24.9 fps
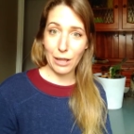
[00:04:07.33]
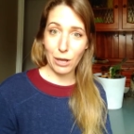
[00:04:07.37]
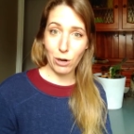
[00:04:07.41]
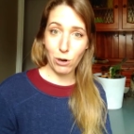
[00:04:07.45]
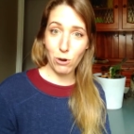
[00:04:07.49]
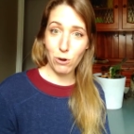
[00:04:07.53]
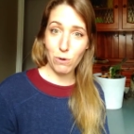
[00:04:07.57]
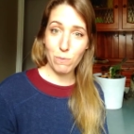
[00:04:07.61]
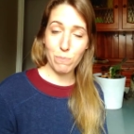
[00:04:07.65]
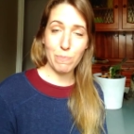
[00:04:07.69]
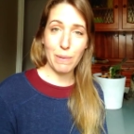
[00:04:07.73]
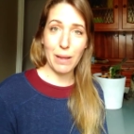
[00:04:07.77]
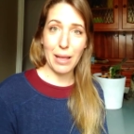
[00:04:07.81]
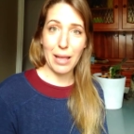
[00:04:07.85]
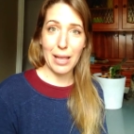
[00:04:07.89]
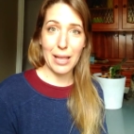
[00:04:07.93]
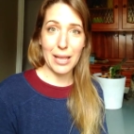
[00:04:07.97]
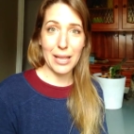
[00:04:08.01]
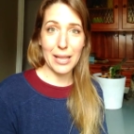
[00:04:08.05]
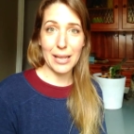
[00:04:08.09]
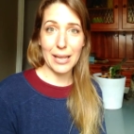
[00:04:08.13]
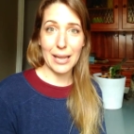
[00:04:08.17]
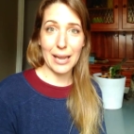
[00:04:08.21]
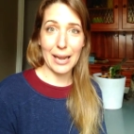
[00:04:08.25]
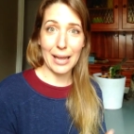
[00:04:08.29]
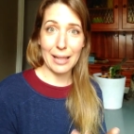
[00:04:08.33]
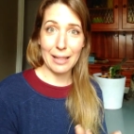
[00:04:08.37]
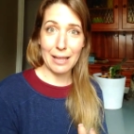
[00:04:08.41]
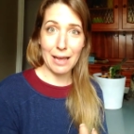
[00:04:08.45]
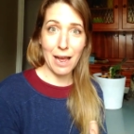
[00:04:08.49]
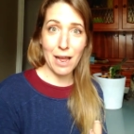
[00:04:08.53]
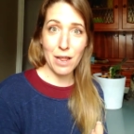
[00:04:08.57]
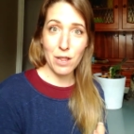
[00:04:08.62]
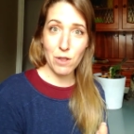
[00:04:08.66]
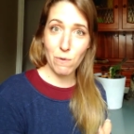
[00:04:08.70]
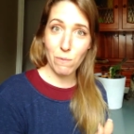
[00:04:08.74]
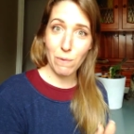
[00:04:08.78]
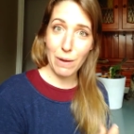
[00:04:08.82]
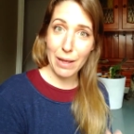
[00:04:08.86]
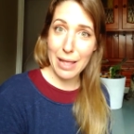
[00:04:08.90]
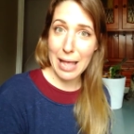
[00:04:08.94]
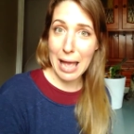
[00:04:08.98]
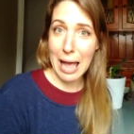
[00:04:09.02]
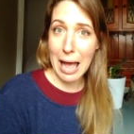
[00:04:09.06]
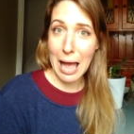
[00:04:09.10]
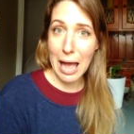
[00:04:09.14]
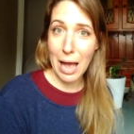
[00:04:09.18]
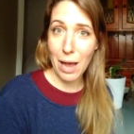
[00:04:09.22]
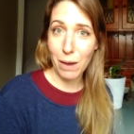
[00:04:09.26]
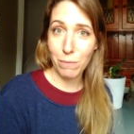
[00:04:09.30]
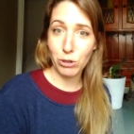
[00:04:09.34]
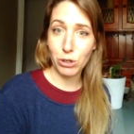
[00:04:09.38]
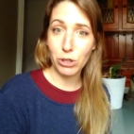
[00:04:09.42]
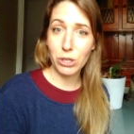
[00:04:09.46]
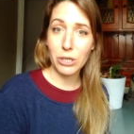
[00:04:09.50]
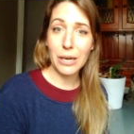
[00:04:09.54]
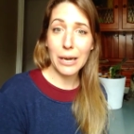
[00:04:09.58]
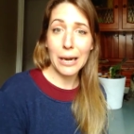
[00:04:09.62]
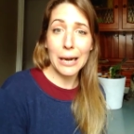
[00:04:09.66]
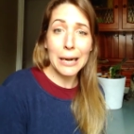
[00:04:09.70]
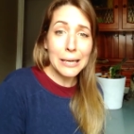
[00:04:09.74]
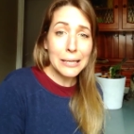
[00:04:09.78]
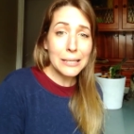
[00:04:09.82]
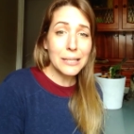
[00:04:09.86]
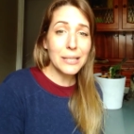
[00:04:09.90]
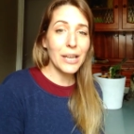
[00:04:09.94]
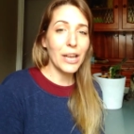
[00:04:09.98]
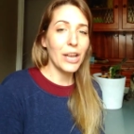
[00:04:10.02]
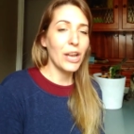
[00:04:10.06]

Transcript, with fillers: de golpe y que cada año vaya a Montserrat,